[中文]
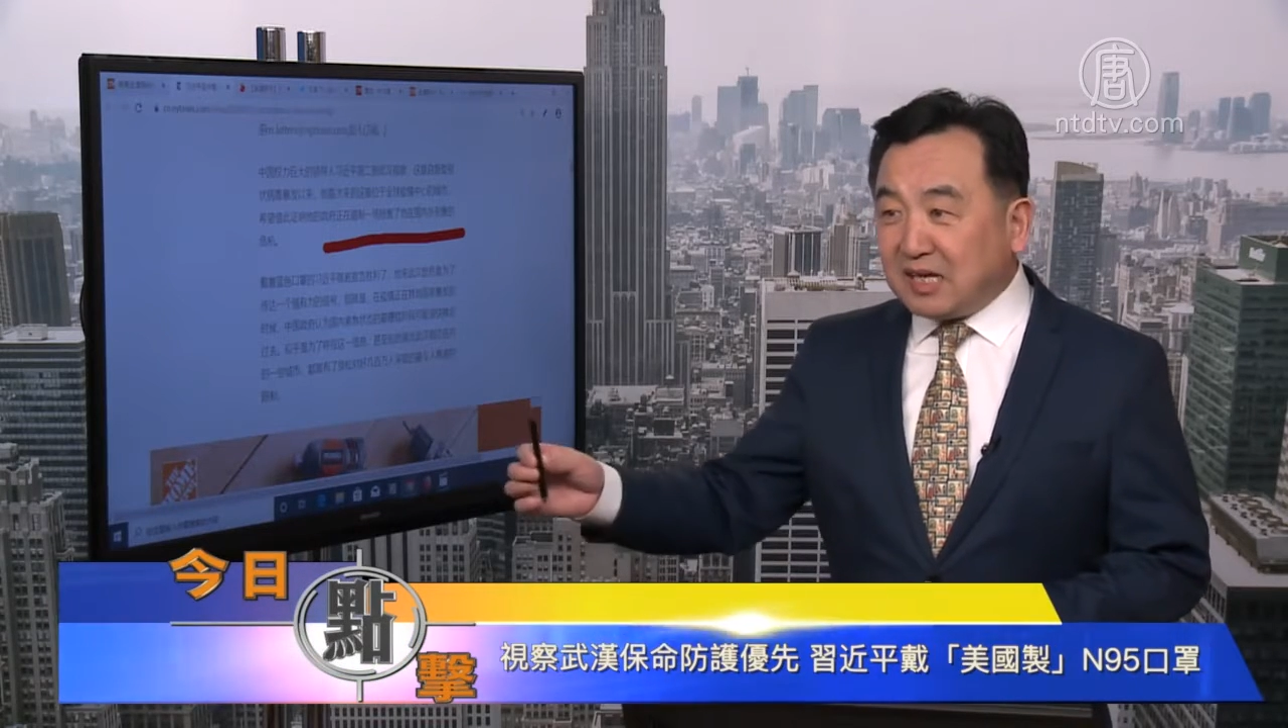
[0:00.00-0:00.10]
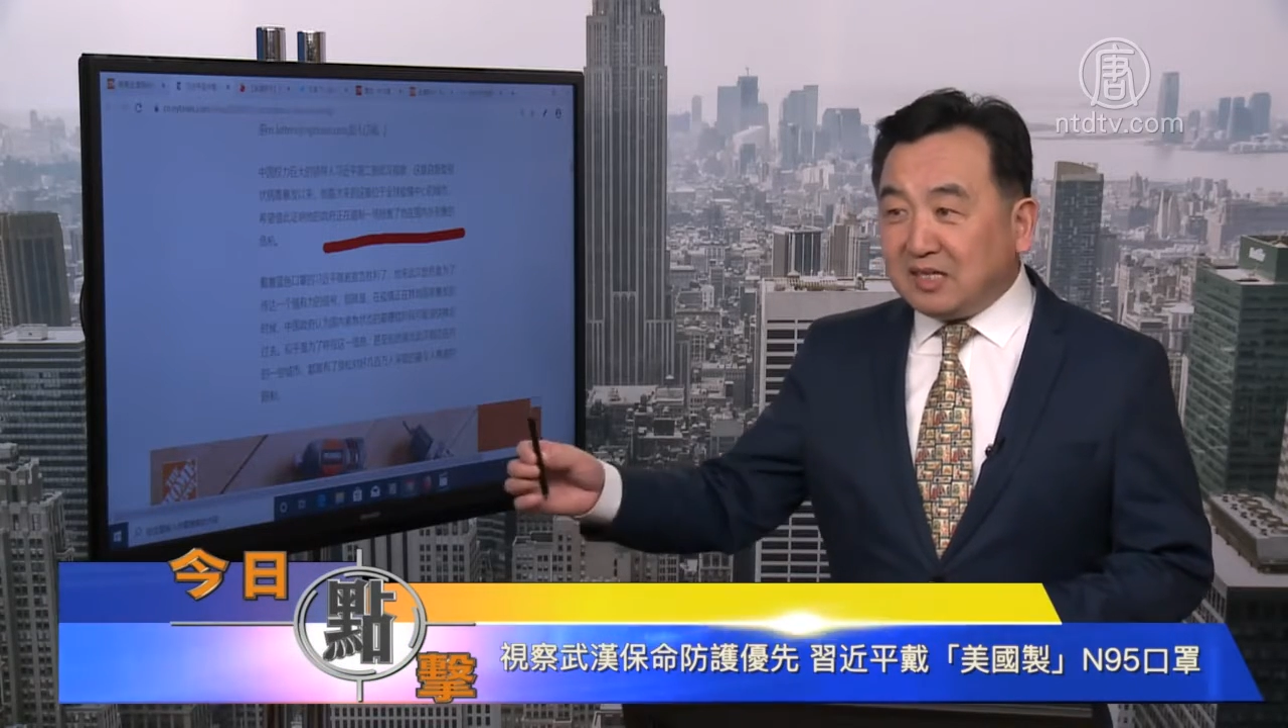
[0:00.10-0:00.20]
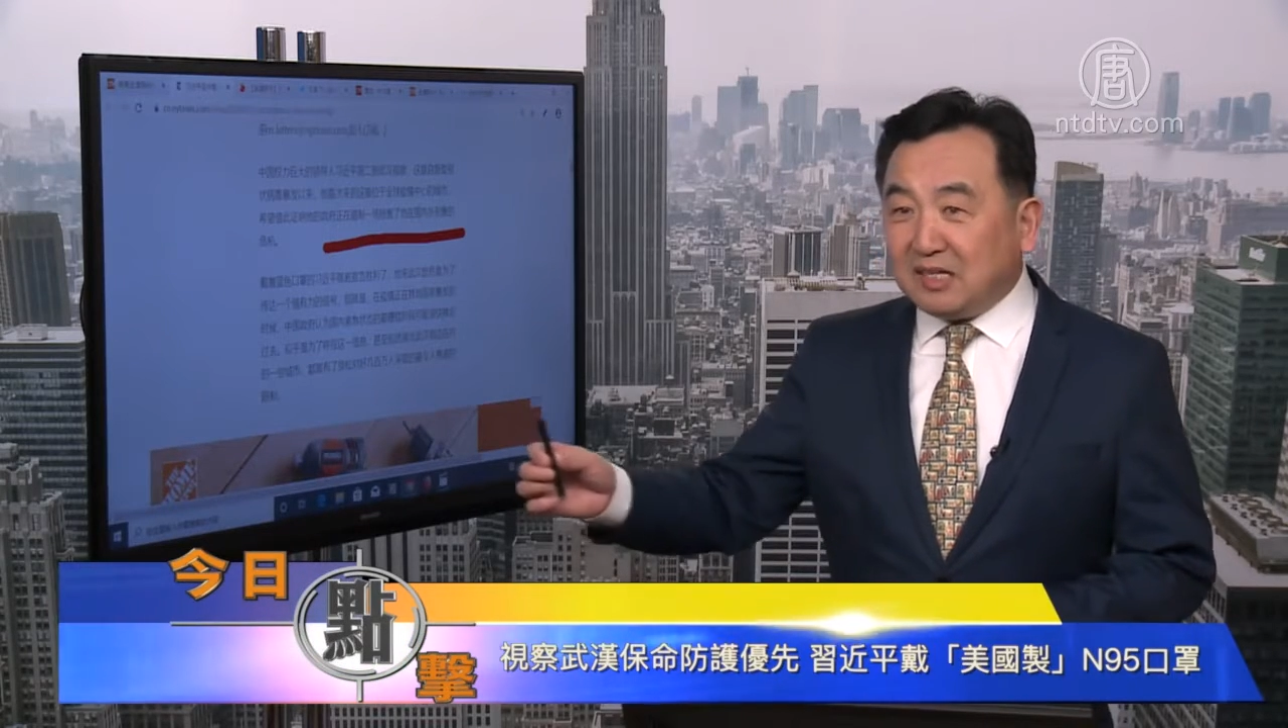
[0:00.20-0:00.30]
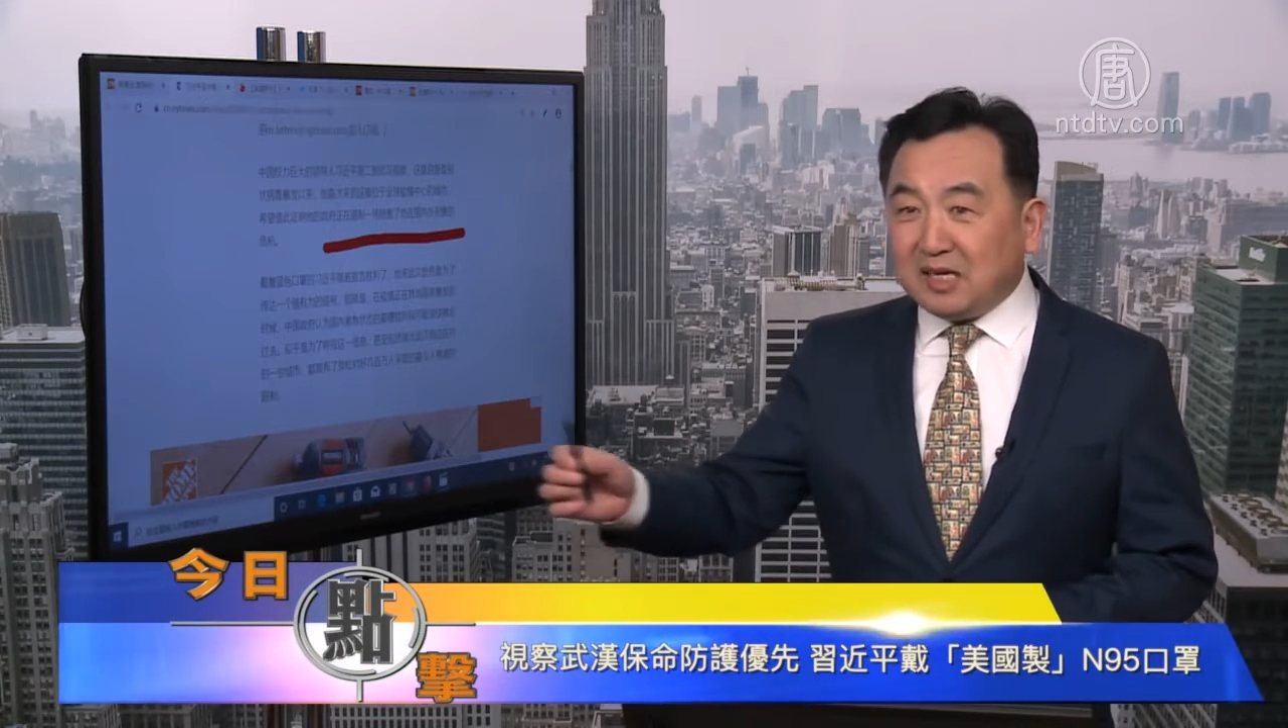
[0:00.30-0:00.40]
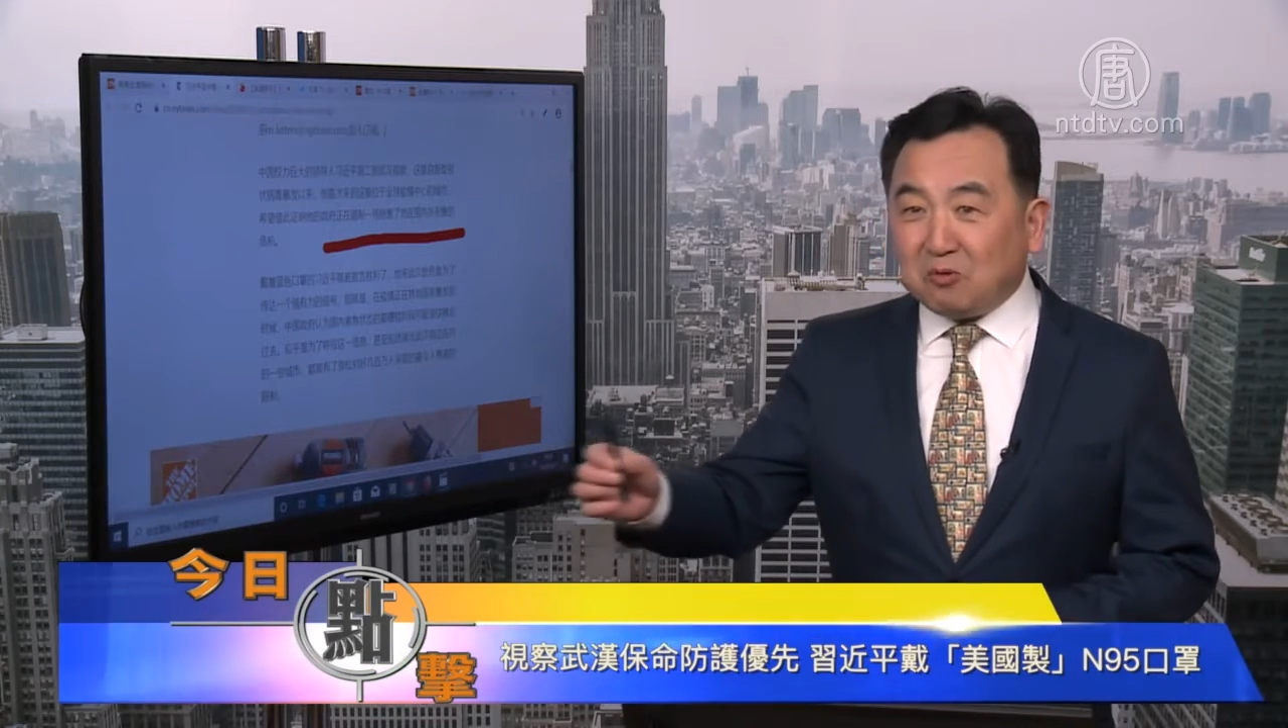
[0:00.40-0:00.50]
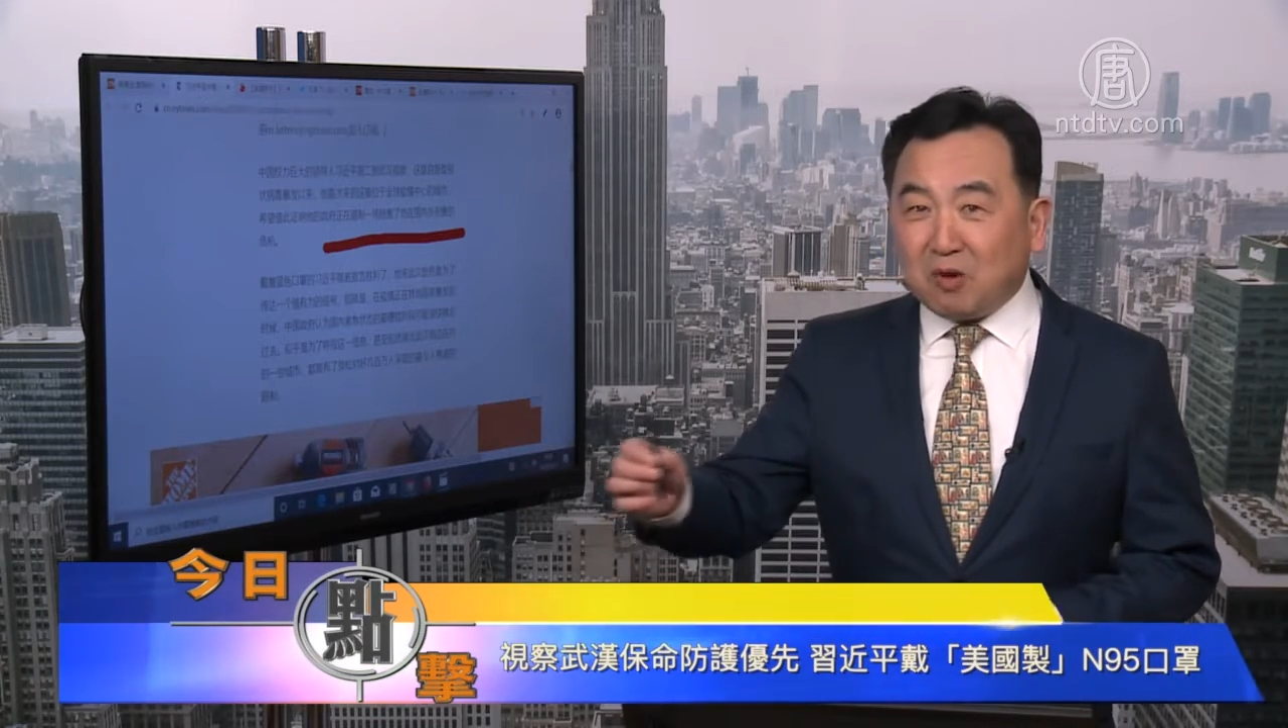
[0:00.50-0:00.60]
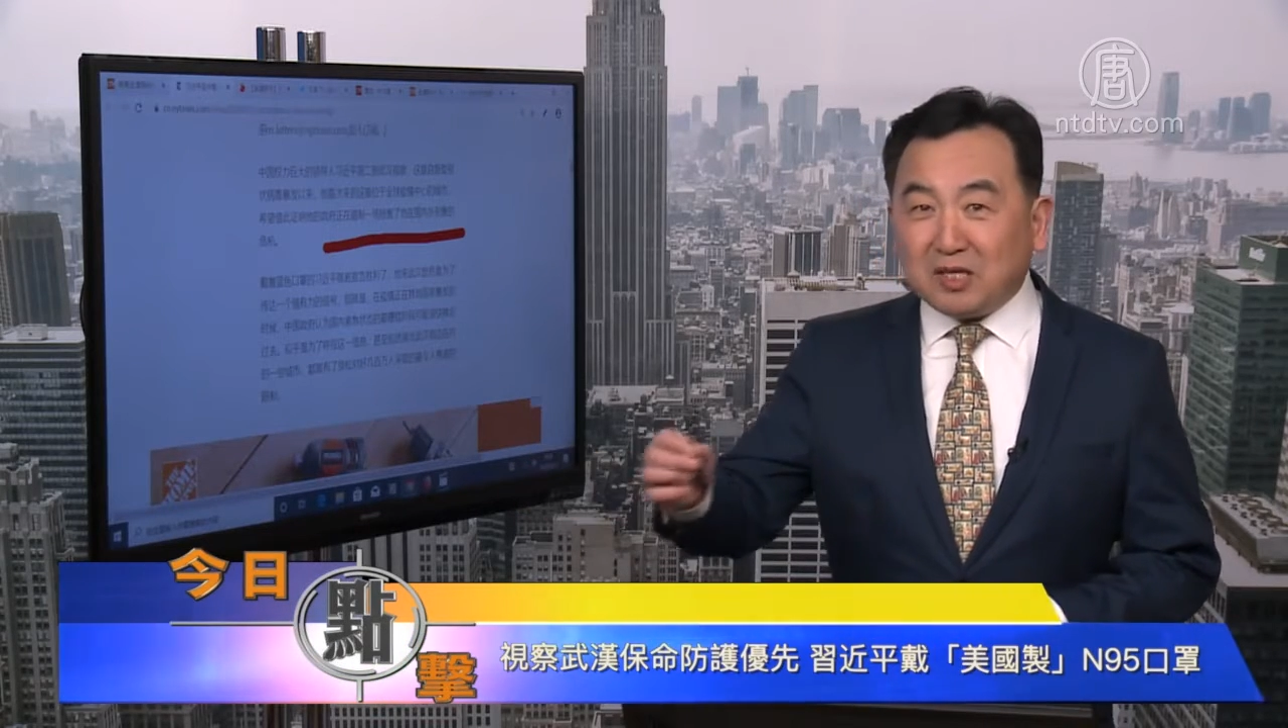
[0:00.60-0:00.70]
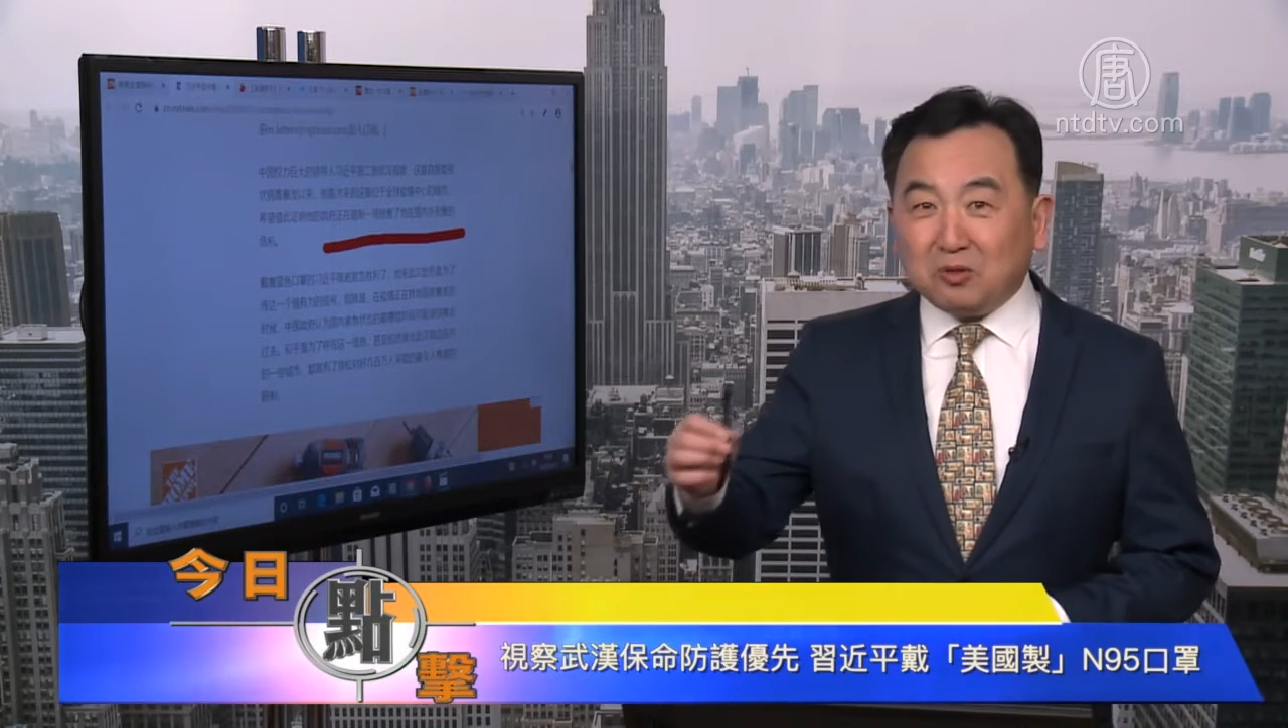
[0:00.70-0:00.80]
人类环